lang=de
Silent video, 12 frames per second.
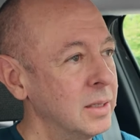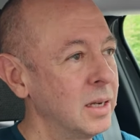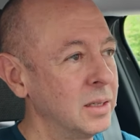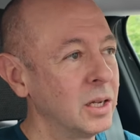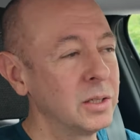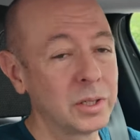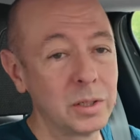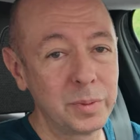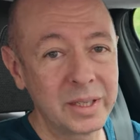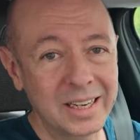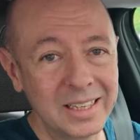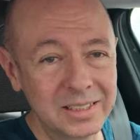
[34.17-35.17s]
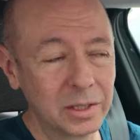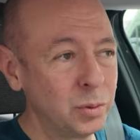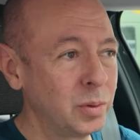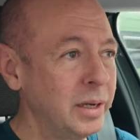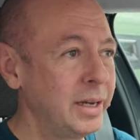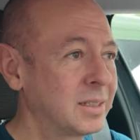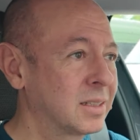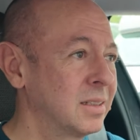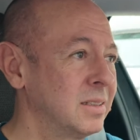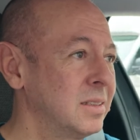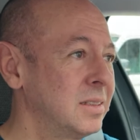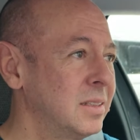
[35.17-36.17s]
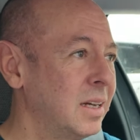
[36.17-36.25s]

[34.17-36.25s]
Ja, na, und dann habe ich gestern überlegt, äh,